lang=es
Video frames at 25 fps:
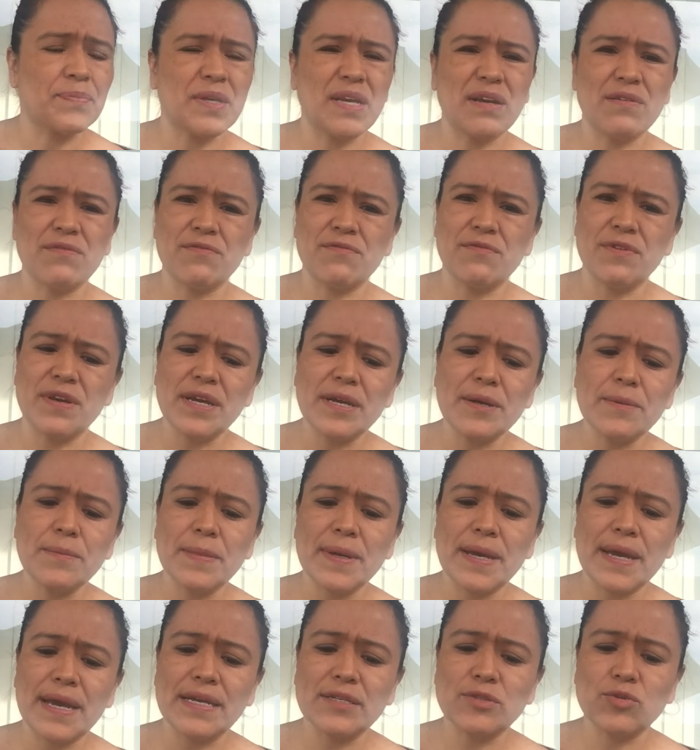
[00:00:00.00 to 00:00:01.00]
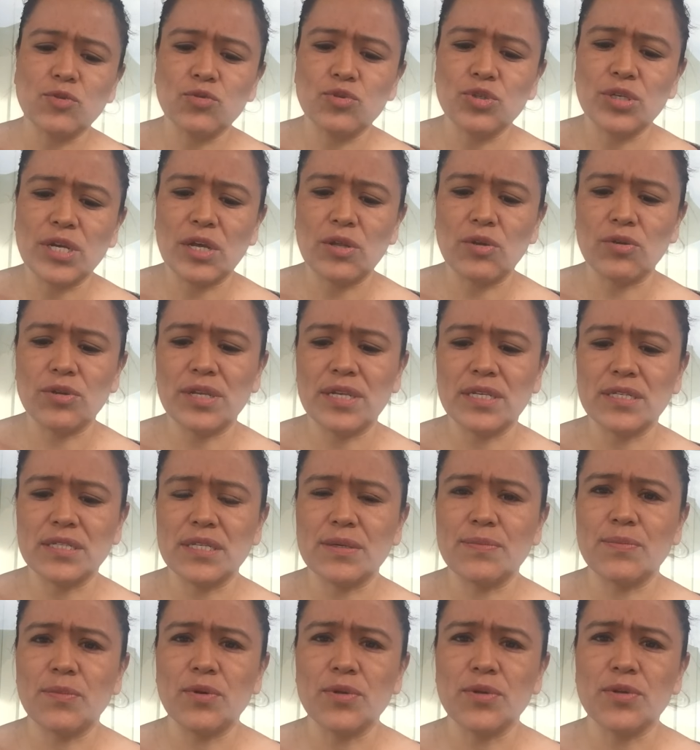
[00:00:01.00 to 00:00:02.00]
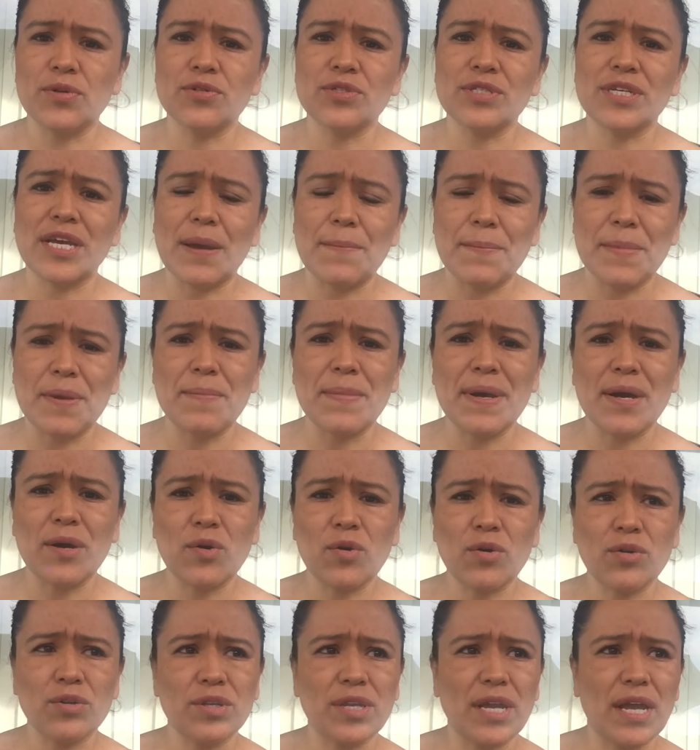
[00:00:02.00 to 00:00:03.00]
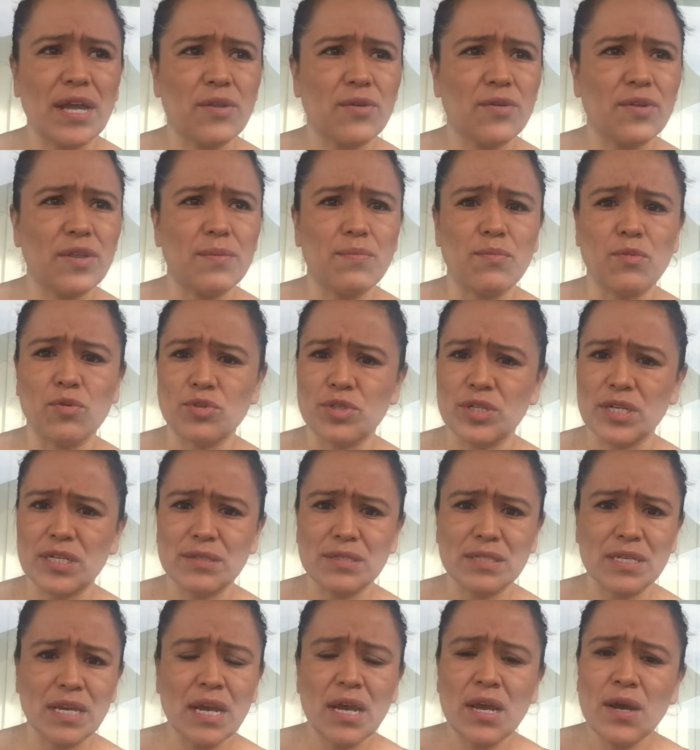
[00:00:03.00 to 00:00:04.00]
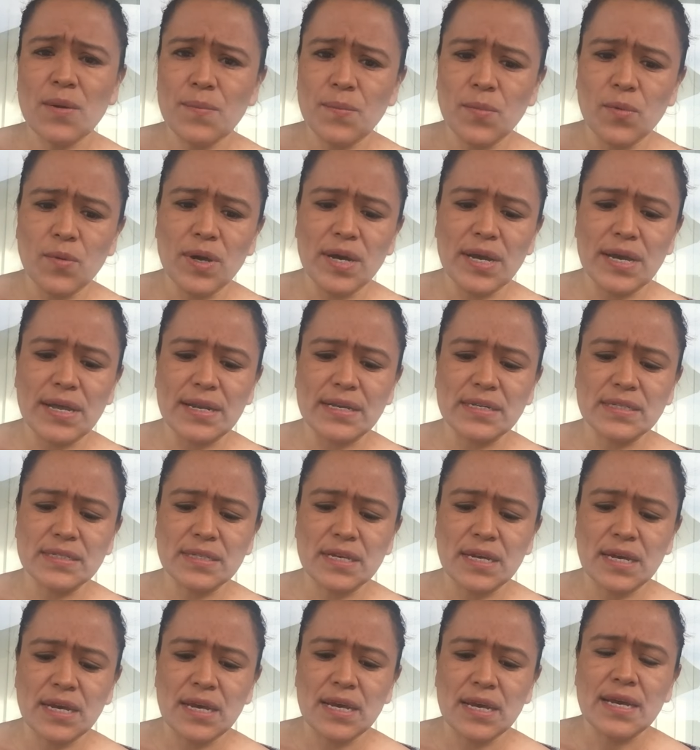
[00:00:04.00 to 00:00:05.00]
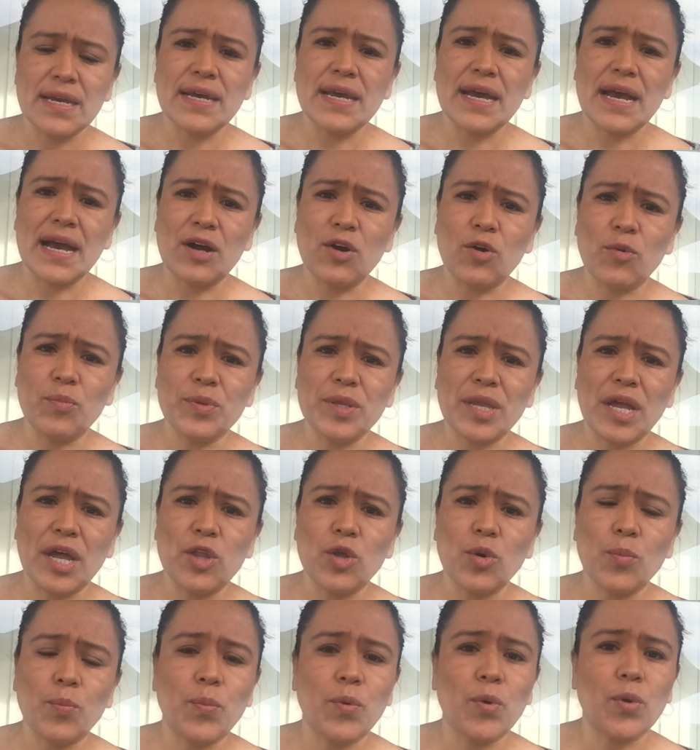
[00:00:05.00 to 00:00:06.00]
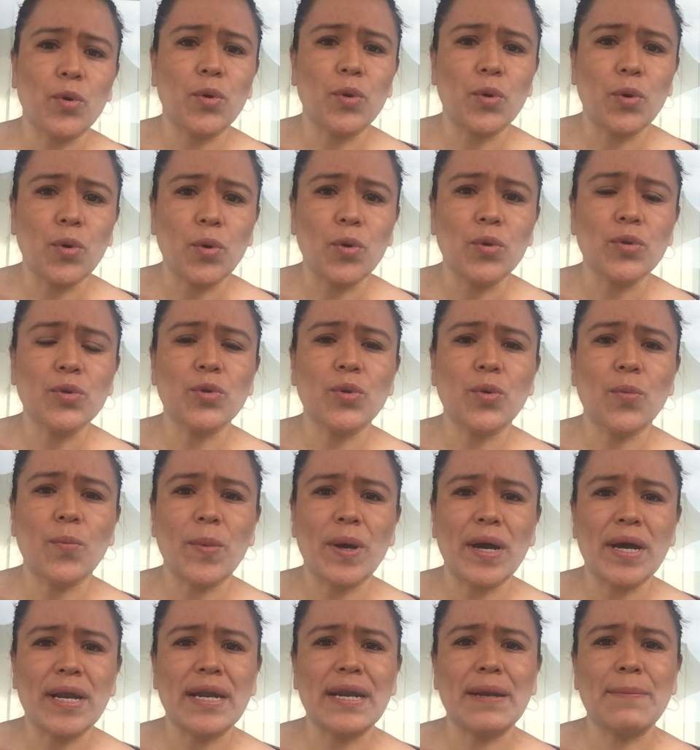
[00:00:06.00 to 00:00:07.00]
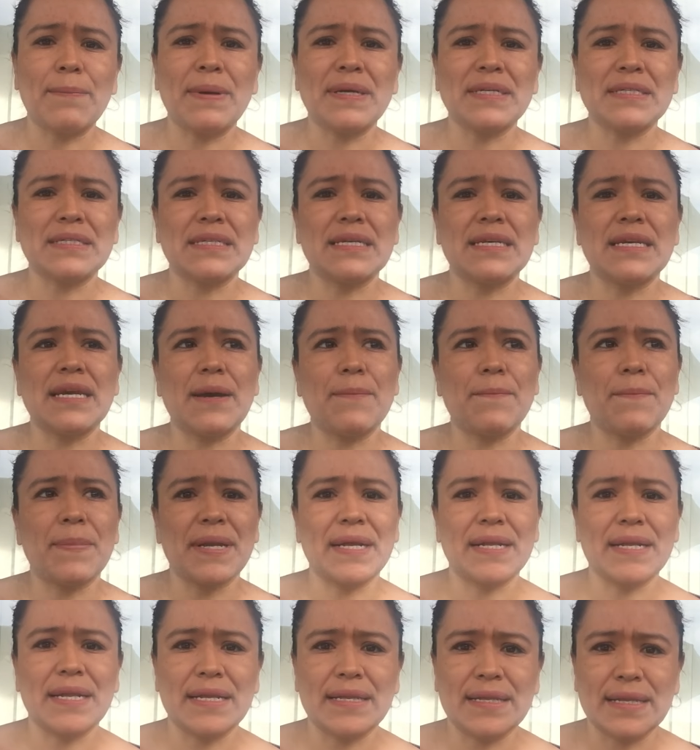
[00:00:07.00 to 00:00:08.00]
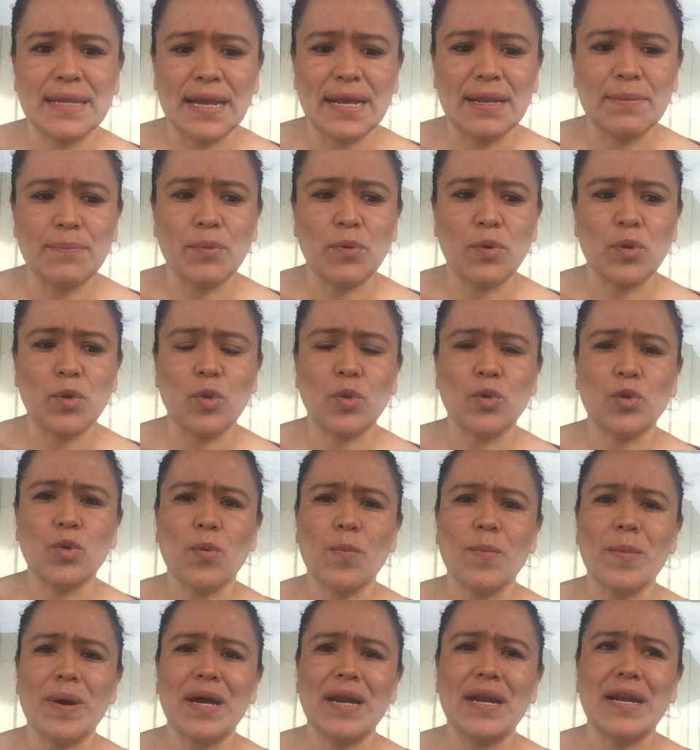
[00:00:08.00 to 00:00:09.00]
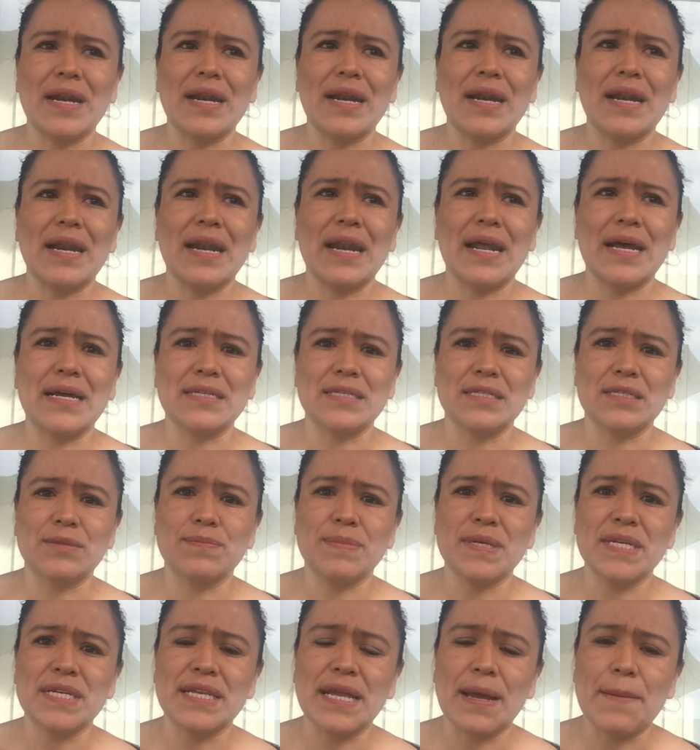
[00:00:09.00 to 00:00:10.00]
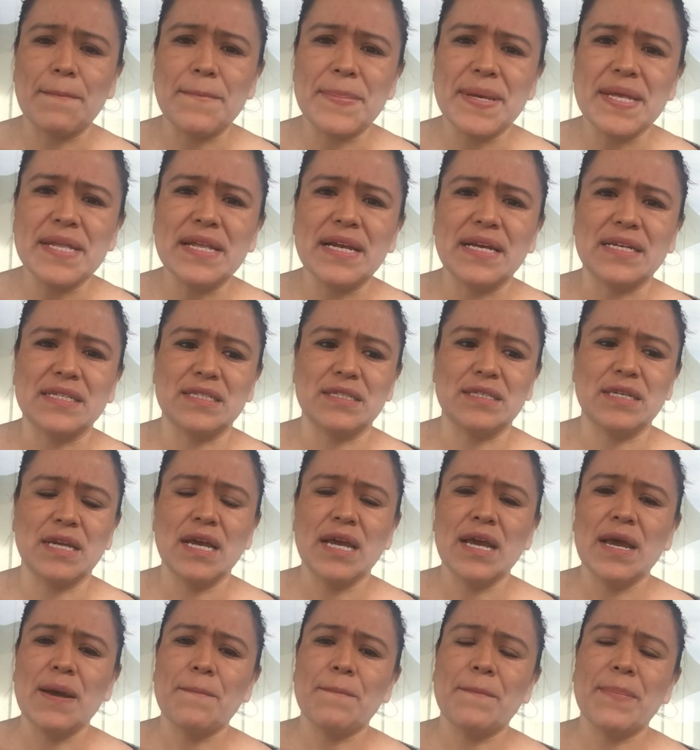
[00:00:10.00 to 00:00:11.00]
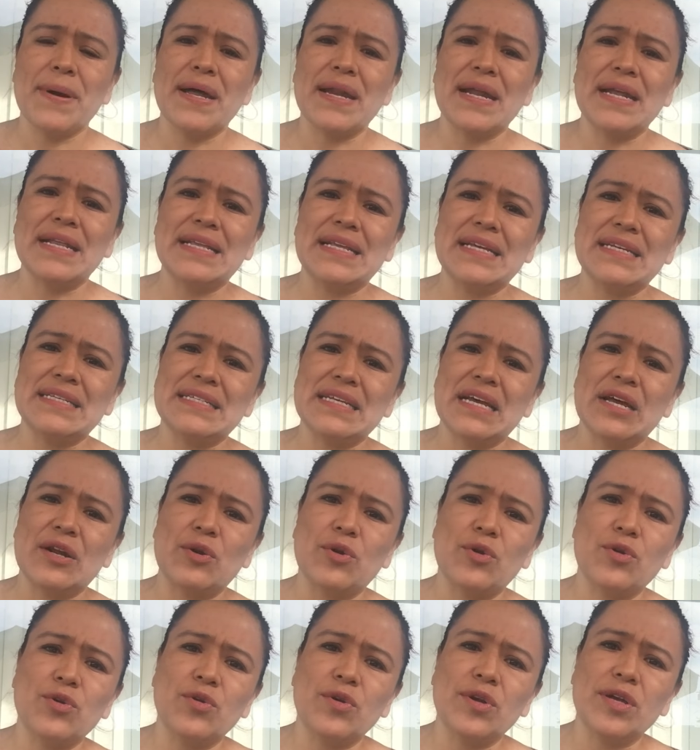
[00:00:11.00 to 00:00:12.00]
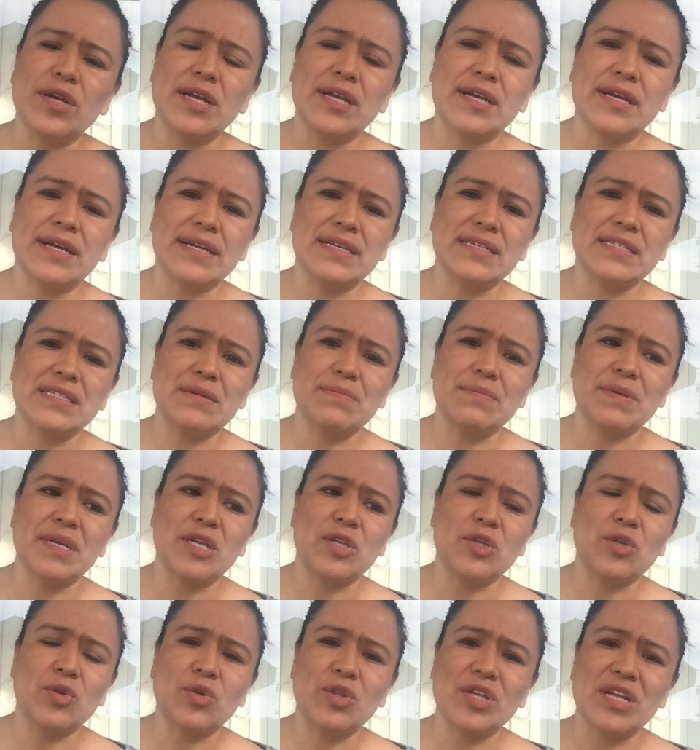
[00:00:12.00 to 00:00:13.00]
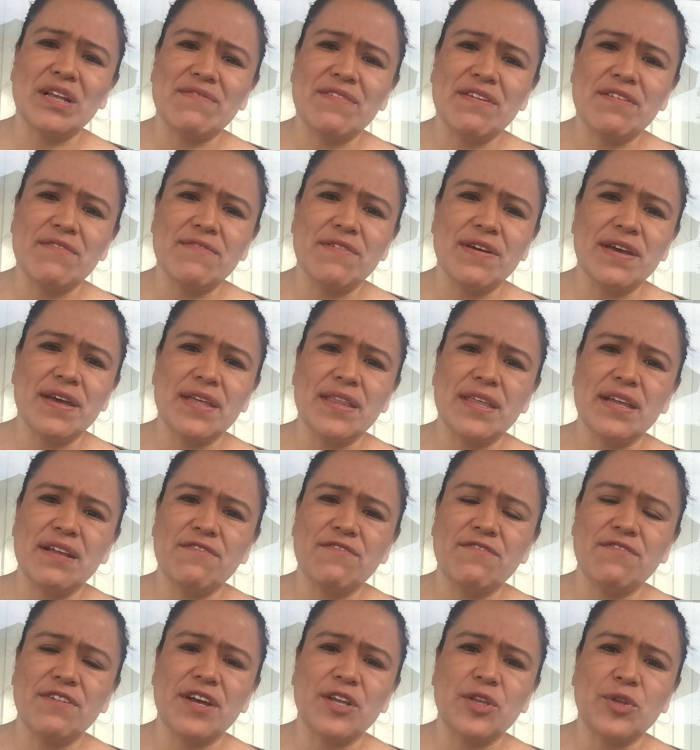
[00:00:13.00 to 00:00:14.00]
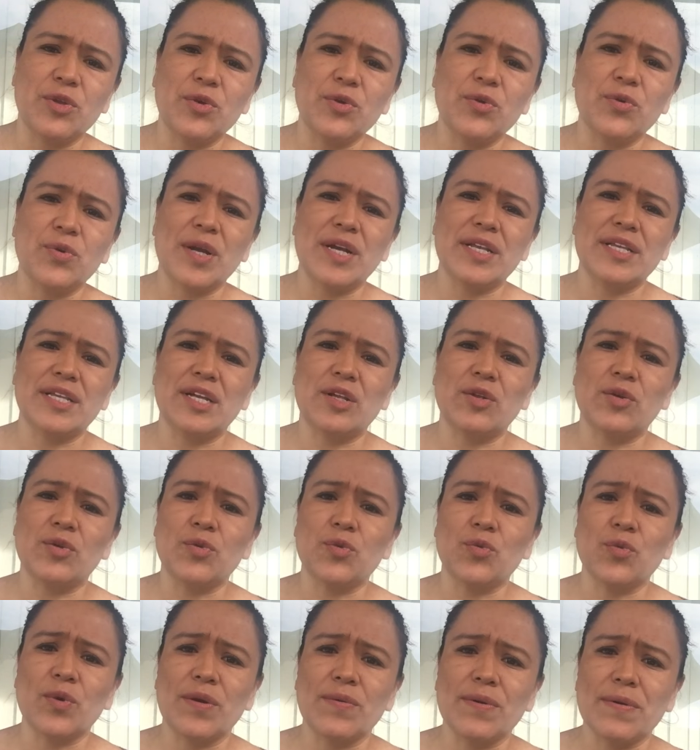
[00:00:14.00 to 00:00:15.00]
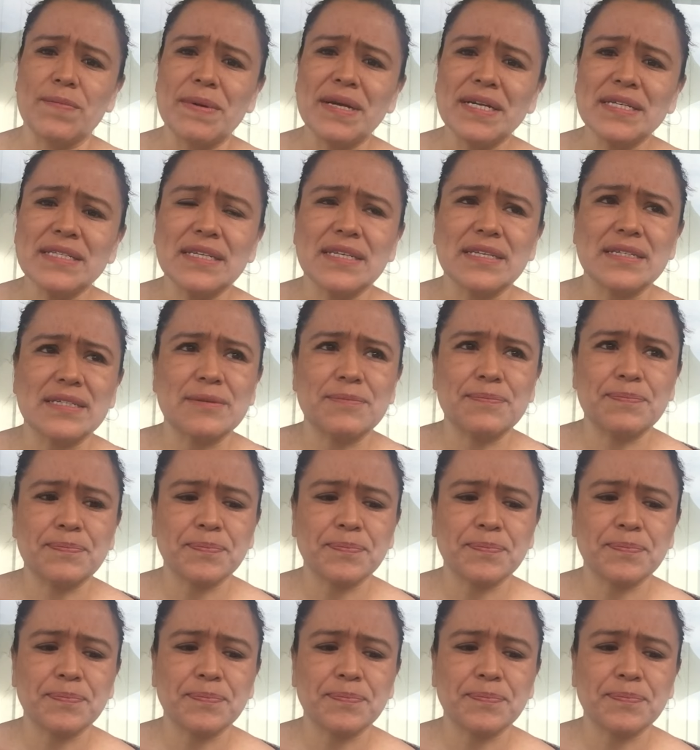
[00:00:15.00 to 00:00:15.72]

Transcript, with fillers: En fin, he escuchado testimonios que a mí me han contado de muchas mujeres que han optado por no tomar la pastilla prenatal, por no tomar las vitaminas para el desarrollo y el crecimiento del bebé, del feto durante los nueve meses.